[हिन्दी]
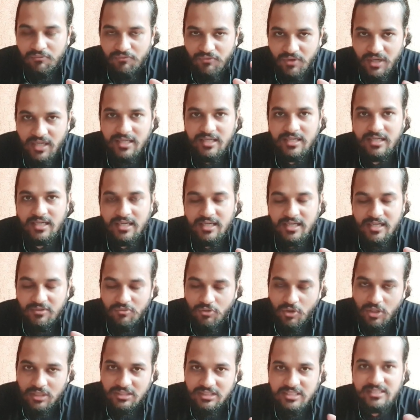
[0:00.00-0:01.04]
वर्क कर रहे हैं
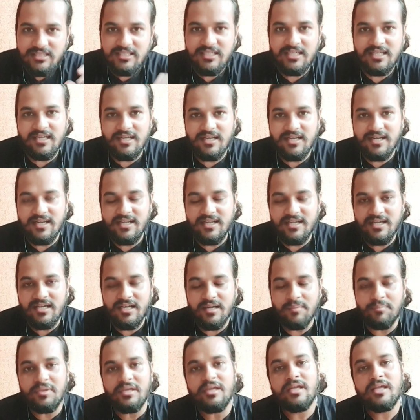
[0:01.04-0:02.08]
वो अच्छे से हिल रहे हैं
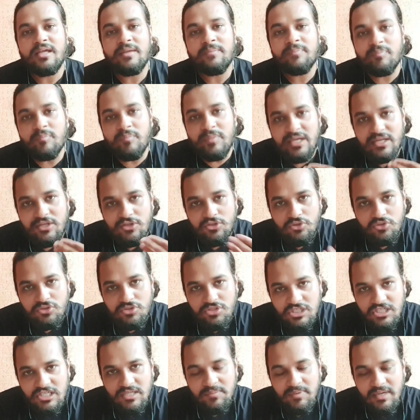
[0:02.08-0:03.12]
कभी मेरी जो
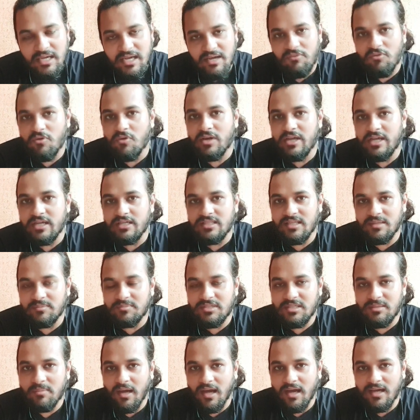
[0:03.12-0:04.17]
जीभ है वो एकदम
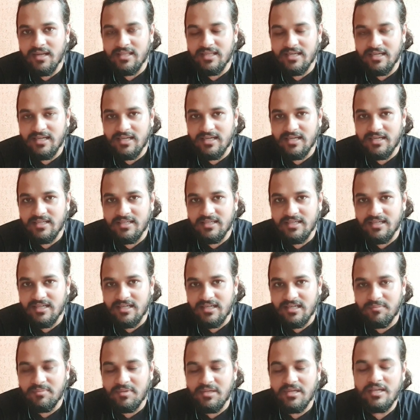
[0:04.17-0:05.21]
से बाहर निकल रही है
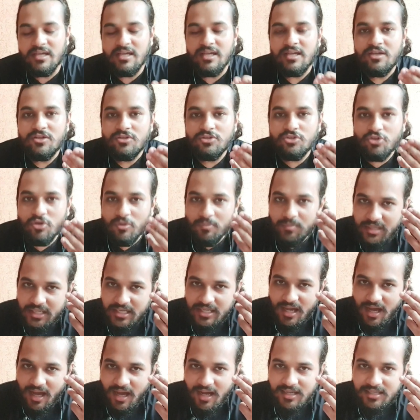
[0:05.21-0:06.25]
कभी जो
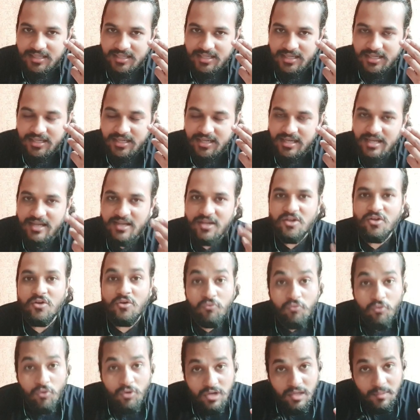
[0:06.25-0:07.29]
मेरी आँखें हैं
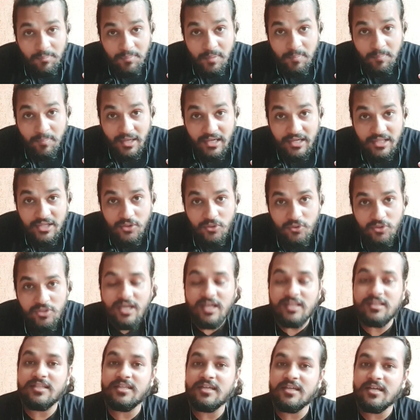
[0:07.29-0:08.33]
वो कभी बड़ी हो
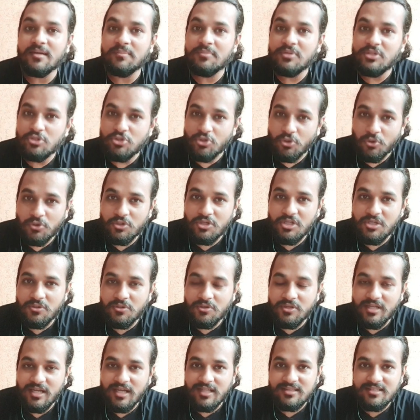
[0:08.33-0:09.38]
जाती हैं कभी छोटी
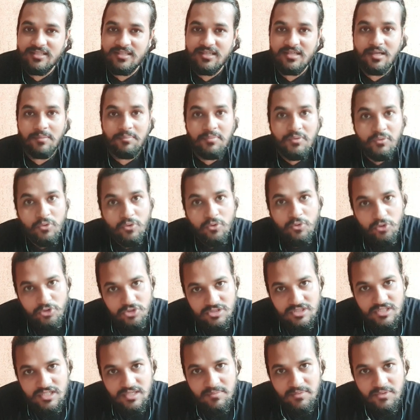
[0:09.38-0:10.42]
हो जाती हैं कभी वो
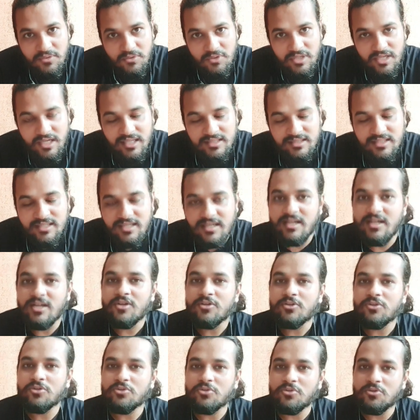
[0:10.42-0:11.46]
गुस्से में हो जाती हैं
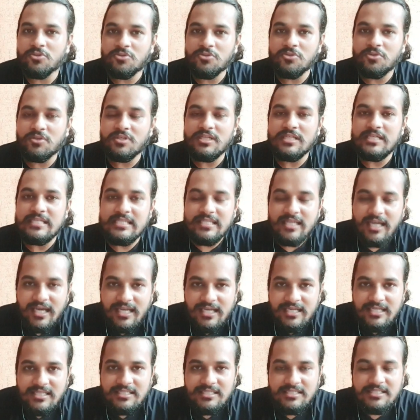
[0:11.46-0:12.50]
तो दोस्तों ये
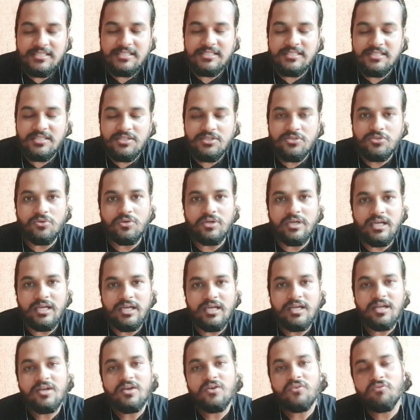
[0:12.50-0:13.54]
सारी चीज़ें जो
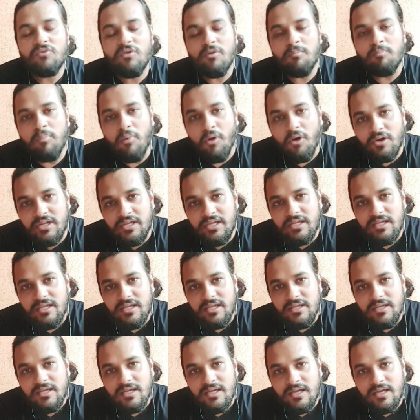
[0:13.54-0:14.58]
हैं वो बॉडी
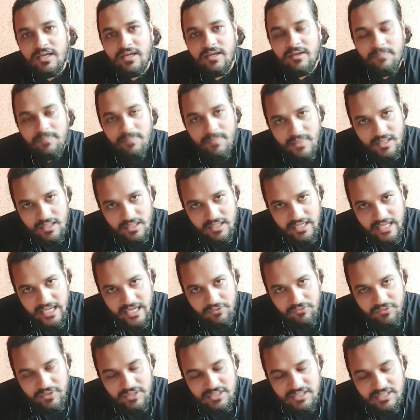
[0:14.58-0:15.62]

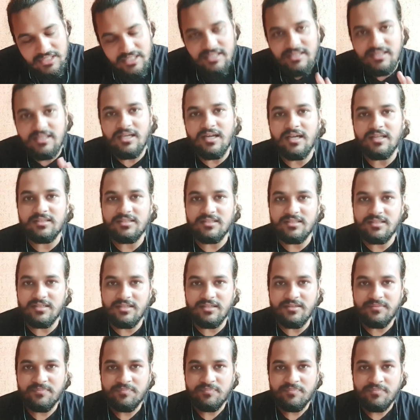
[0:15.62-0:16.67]
लैंग्वेज के अंदर आती
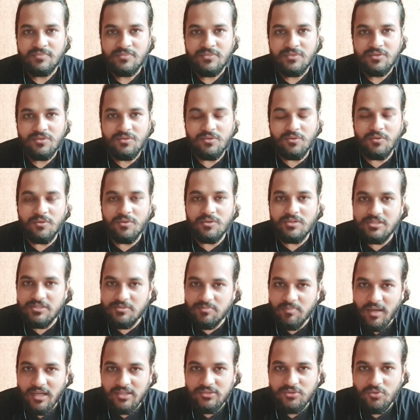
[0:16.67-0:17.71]
हैं तो इस
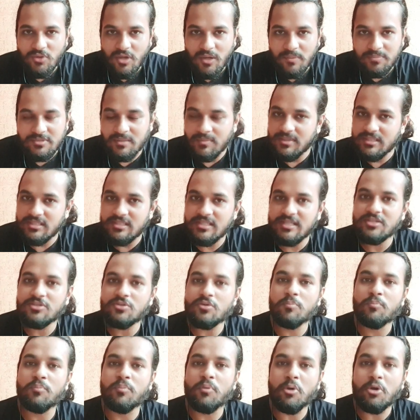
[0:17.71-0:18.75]
बात को आप समझ लें
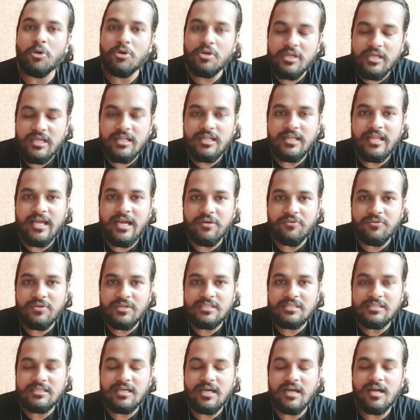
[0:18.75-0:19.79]
तो बॉडी
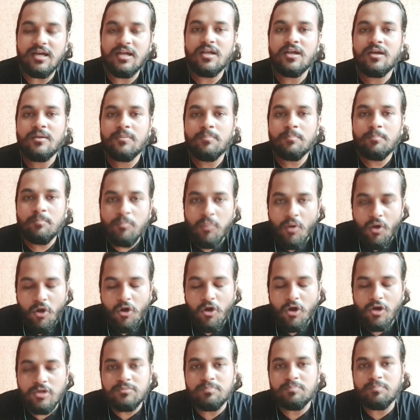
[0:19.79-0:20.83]
लैंग्वेज का
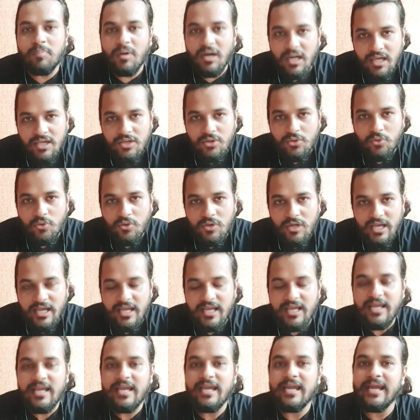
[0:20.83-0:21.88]
बहुत बड़ा रोल
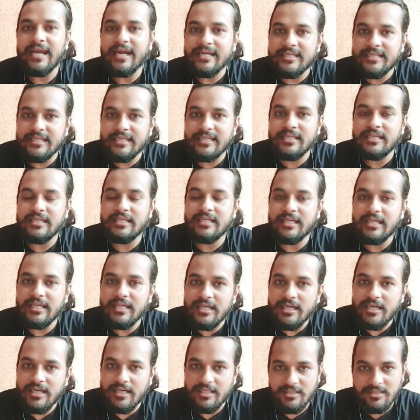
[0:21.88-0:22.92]
है एक्टिंग के
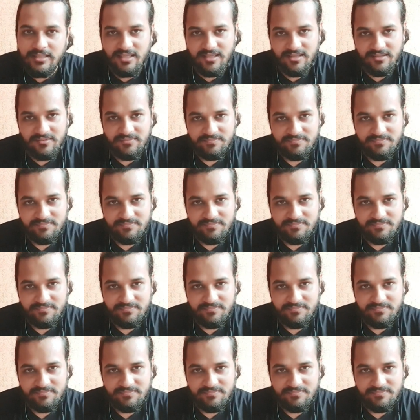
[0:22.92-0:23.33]
अंदर